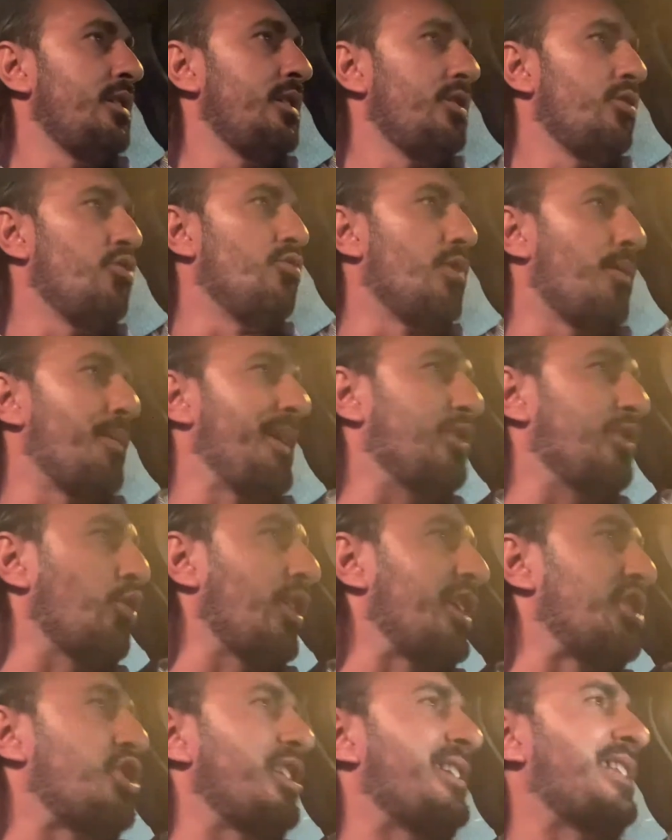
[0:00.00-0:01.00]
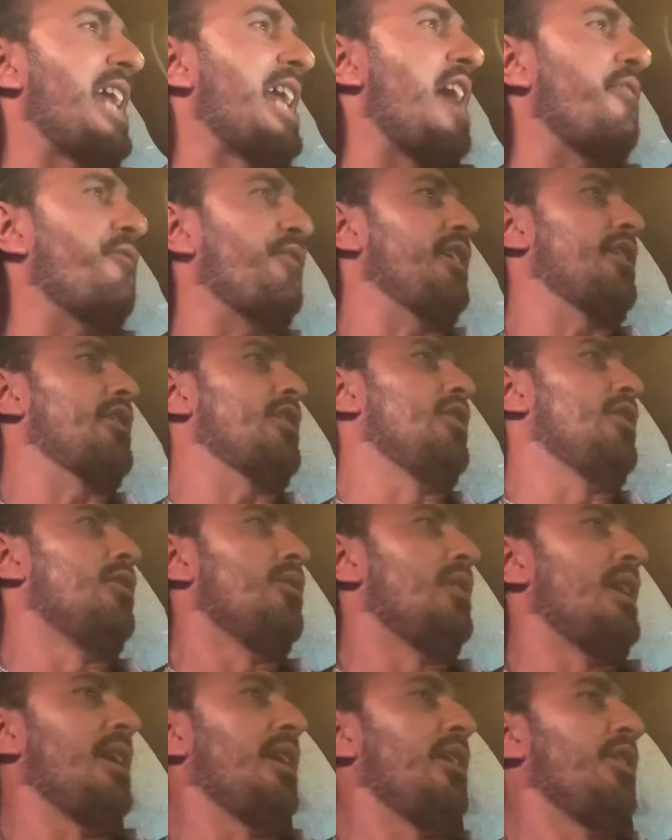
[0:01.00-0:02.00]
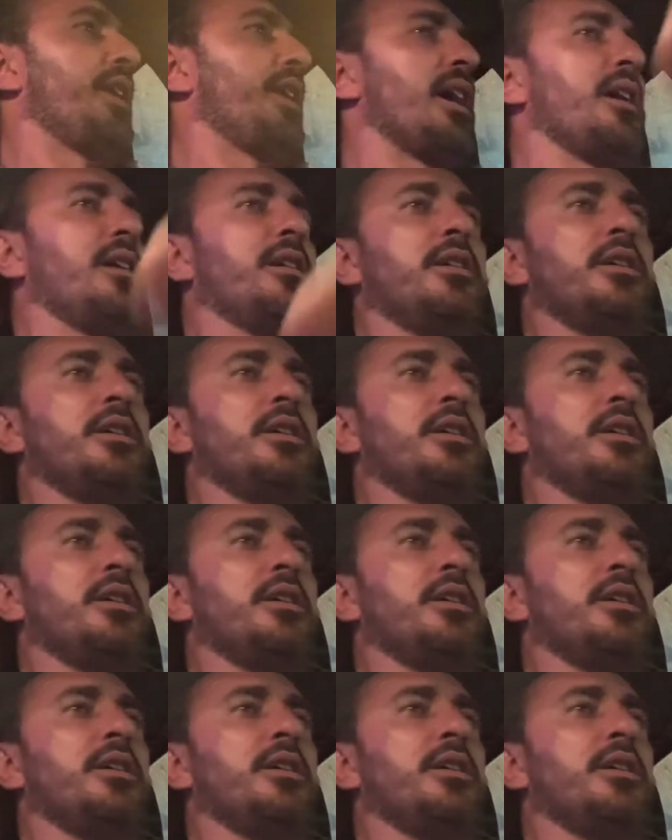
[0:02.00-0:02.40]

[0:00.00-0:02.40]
un momento che c'è traffico. Allora,